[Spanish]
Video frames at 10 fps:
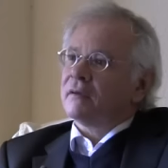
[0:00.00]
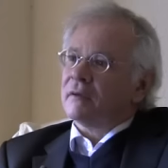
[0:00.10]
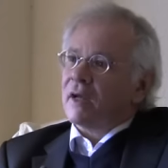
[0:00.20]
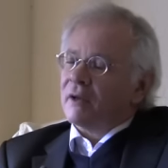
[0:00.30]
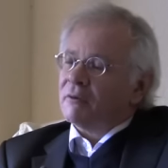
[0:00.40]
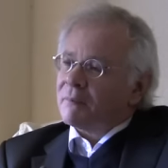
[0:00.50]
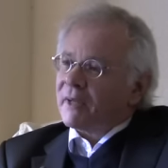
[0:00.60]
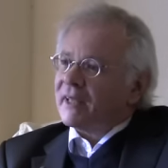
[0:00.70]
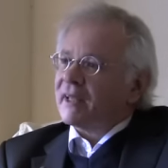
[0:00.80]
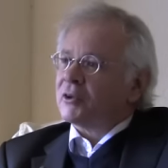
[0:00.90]
Eh, hay una
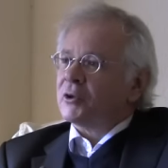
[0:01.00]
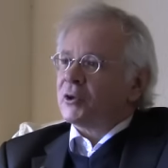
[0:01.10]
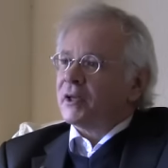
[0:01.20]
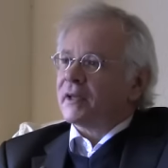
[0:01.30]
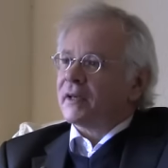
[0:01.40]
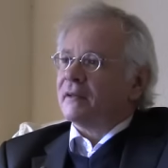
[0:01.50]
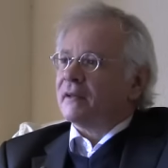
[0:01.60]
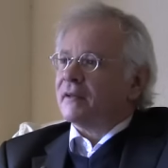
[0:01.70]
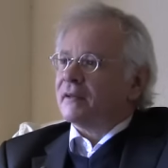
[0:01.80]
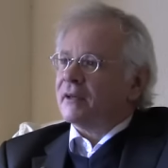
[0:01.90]
pequeña antología de
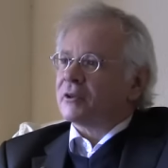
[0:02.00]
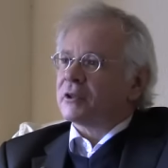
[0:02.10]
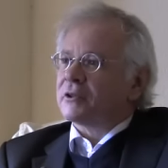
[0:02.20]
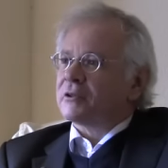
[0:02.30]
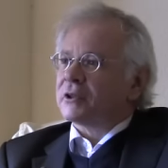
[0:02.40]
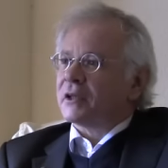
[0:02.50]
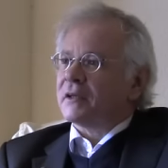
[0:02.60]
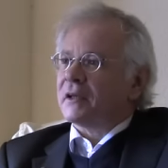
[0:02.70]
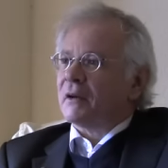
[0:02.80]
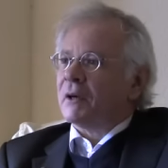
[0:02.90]
gente, de los textos de
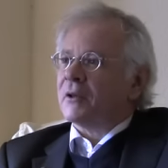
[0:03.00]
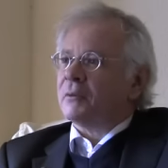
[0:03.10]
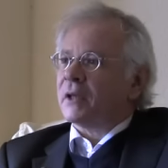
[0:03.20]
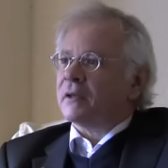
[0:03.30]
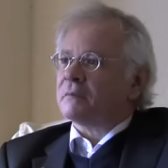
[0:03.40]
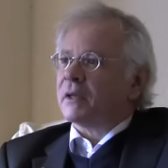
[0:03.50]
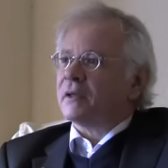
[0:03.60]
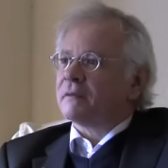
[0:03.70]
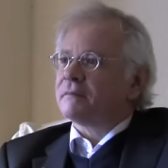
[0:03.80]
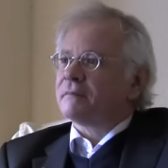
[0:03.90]
gente que ha hablado bien de
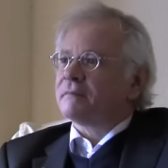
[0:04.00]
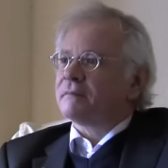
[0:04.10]
España.